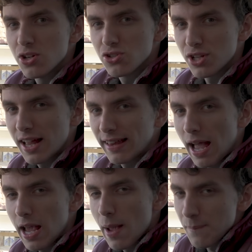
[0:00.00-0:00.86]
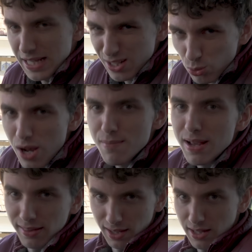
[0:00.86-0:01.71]
son hasta
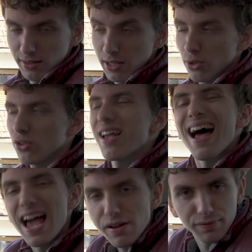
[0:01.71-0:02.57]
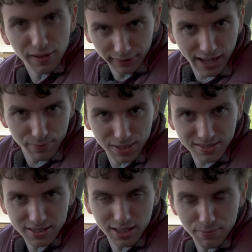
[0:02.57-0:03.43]
espiritualmente distintos. Hay fantasmas,
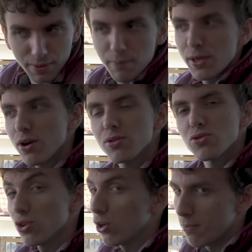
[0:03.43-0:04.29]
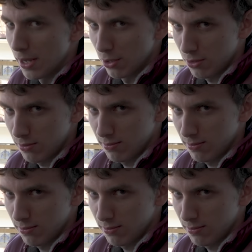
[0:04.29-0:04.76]
sí, también, pero son los menos.